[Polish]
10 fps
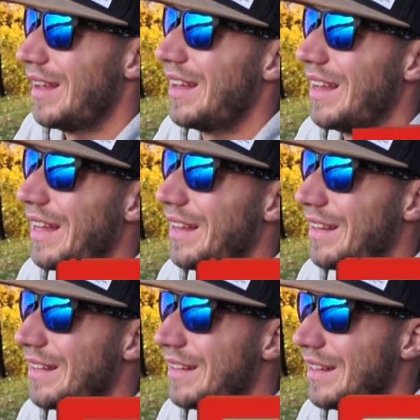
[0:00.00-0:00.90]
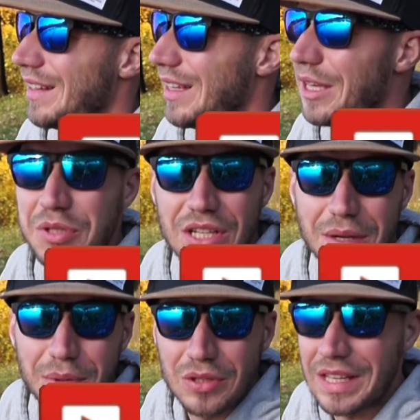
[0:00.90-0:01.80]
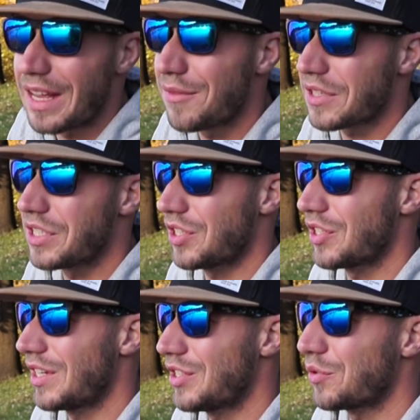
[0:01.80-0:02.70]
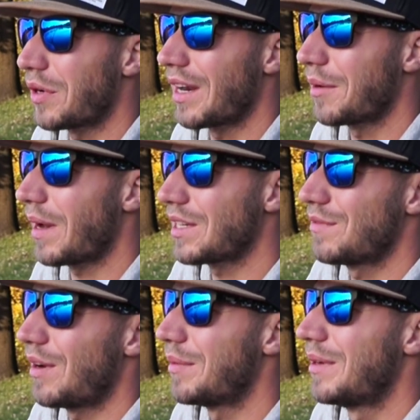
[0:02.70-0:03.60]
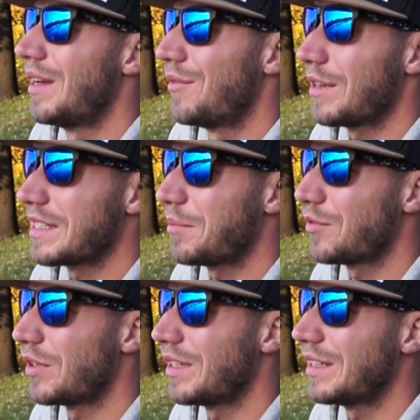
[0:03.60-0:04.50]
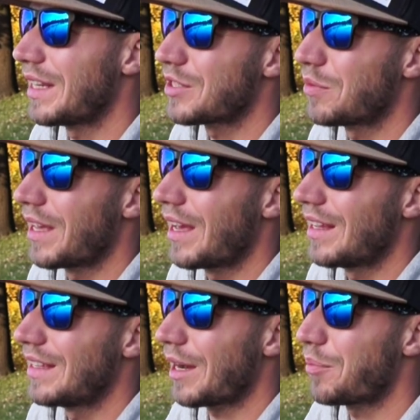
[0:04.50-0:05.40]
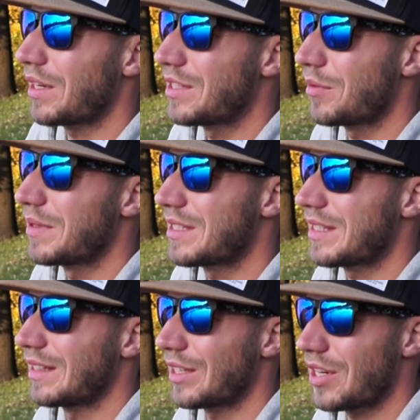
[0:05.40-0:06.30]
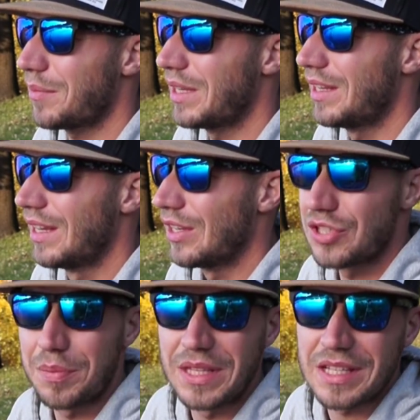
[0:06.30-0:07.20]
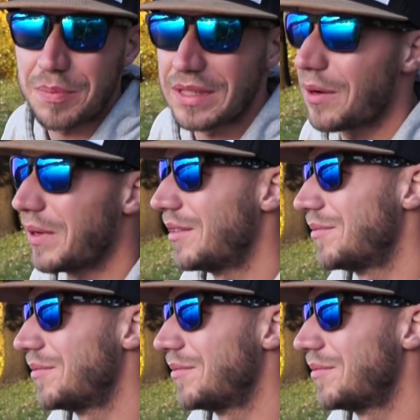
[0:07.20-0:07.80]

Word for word: E, I przejdziemy do tej najważniejszej rzeczy, która najbardziej wam, Was na pewno interesuje, jak poradzić sobie z sandaczami, żeby nie spadały.